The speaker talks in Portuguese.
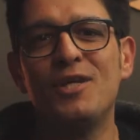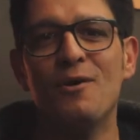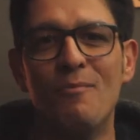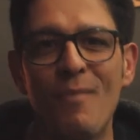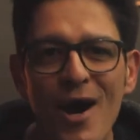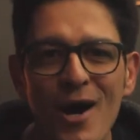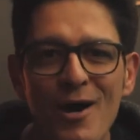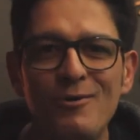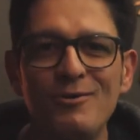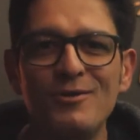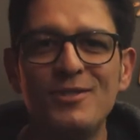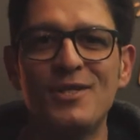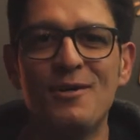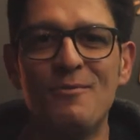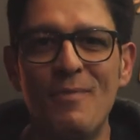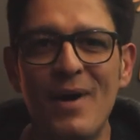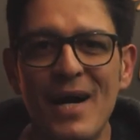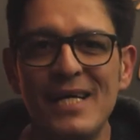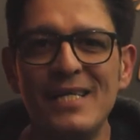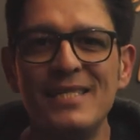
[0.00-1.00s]
irmãos,
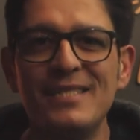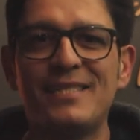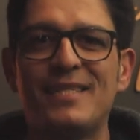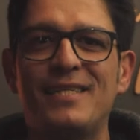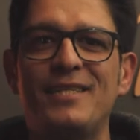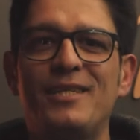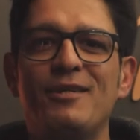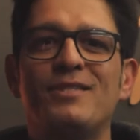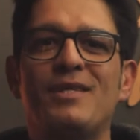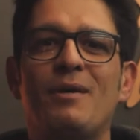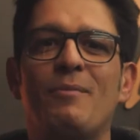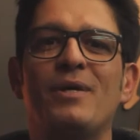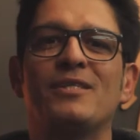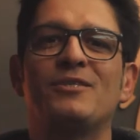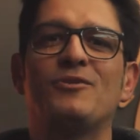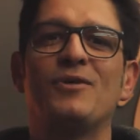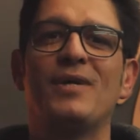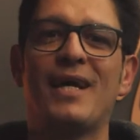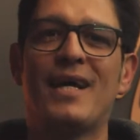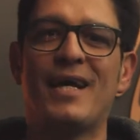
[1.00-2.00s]
irmãs, que Deus
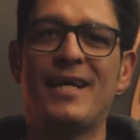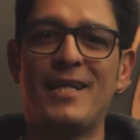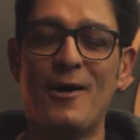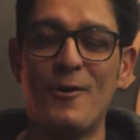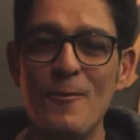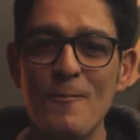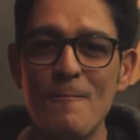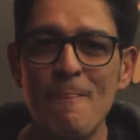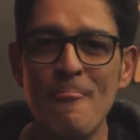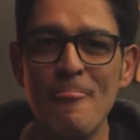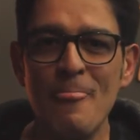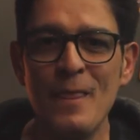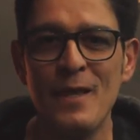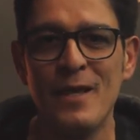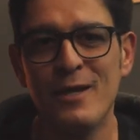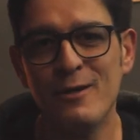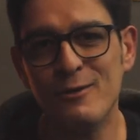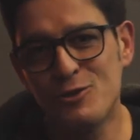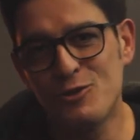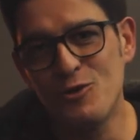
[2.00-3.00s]
abençoe cada um.
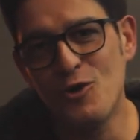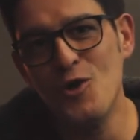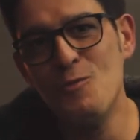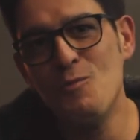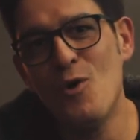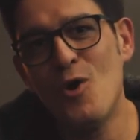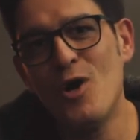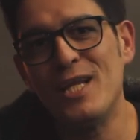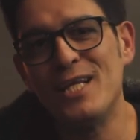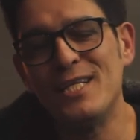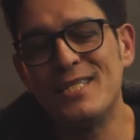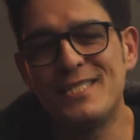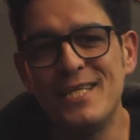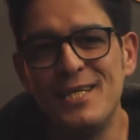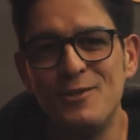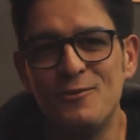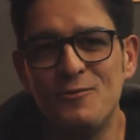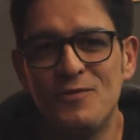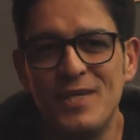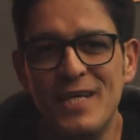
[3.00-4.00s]
Eu sou o irmão
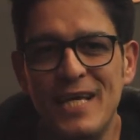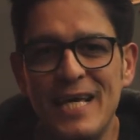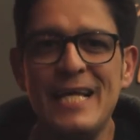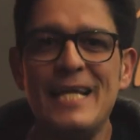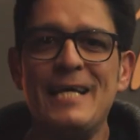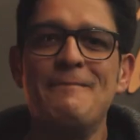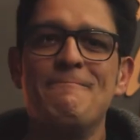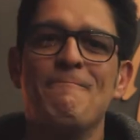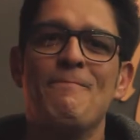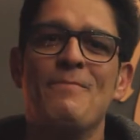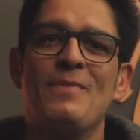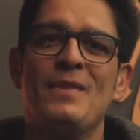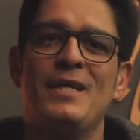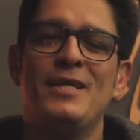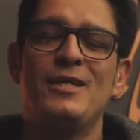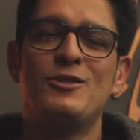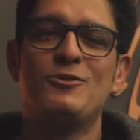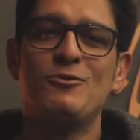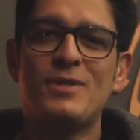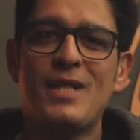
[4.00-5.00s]
Alessandro Vieira
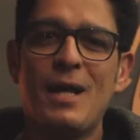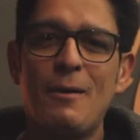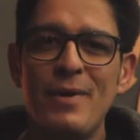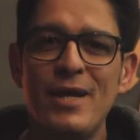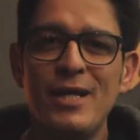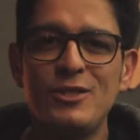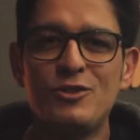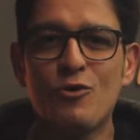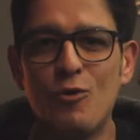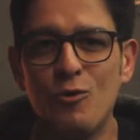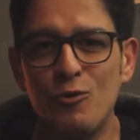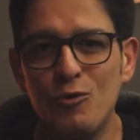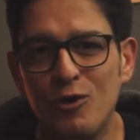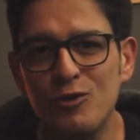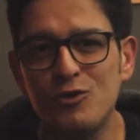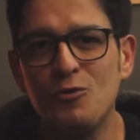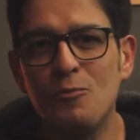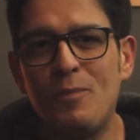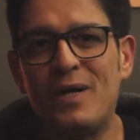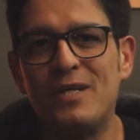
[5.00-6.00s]
e, juntamente com o
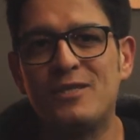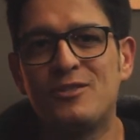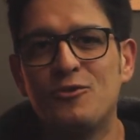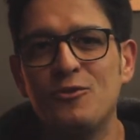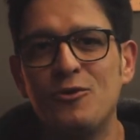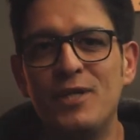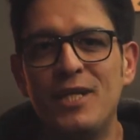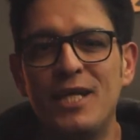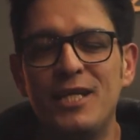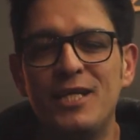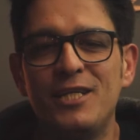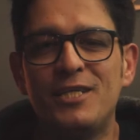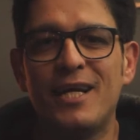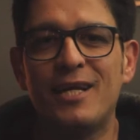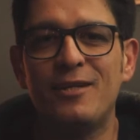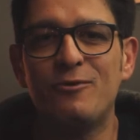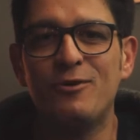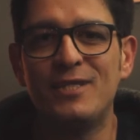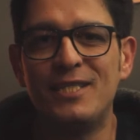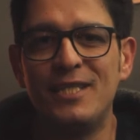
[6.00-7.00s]
nosso pastor Neri
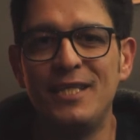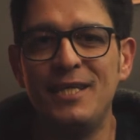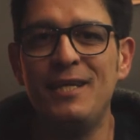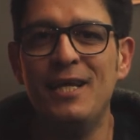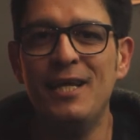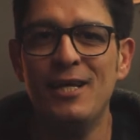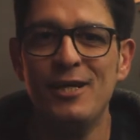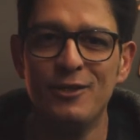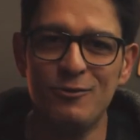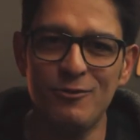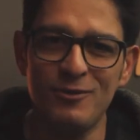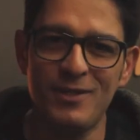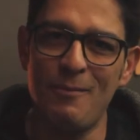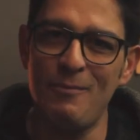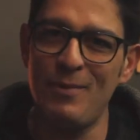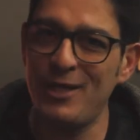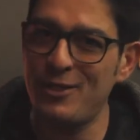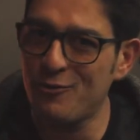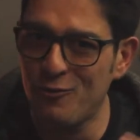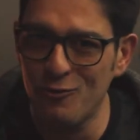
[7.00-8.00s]
Chardozin,
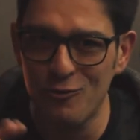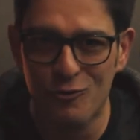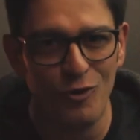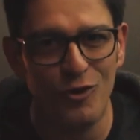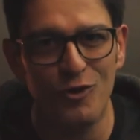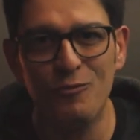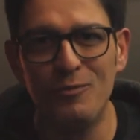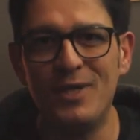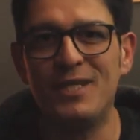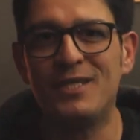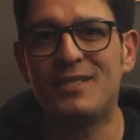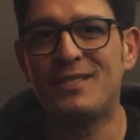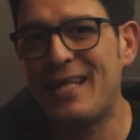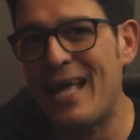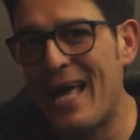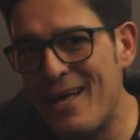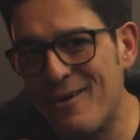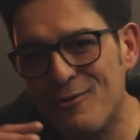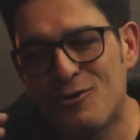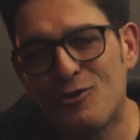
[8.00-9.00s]
juntamente com todo o
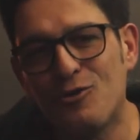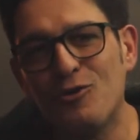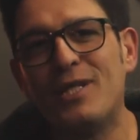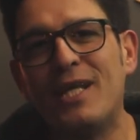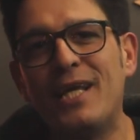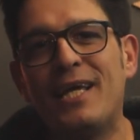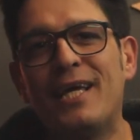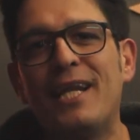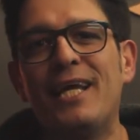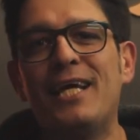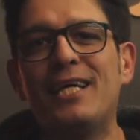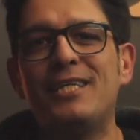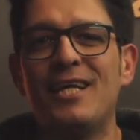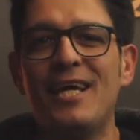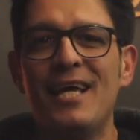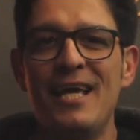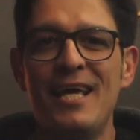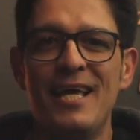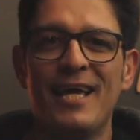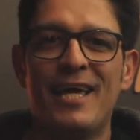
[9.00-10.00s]
ministério, toda a
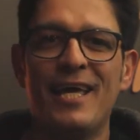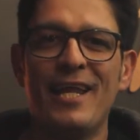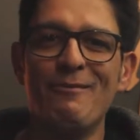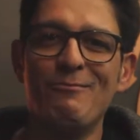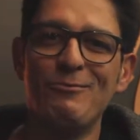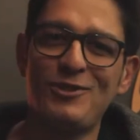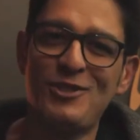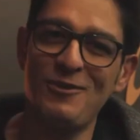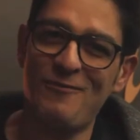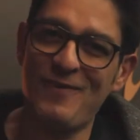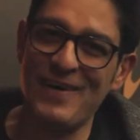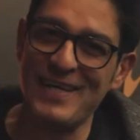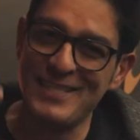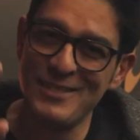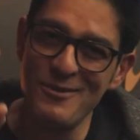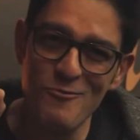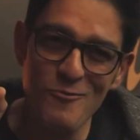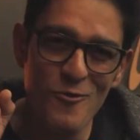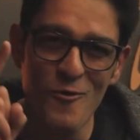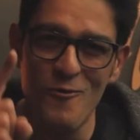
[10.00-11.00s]
igreja, queremos te
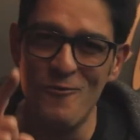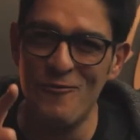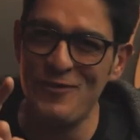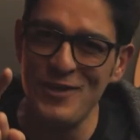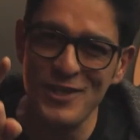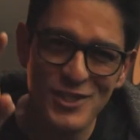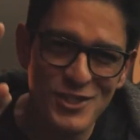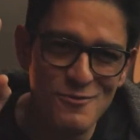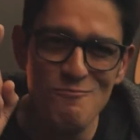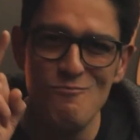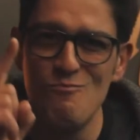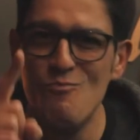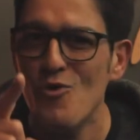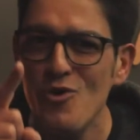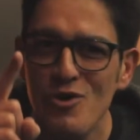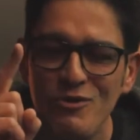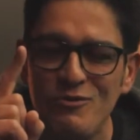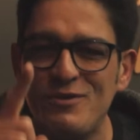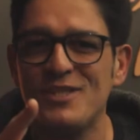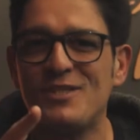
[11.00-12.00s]
fazer um convite
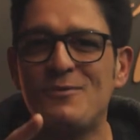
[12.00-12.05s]
muito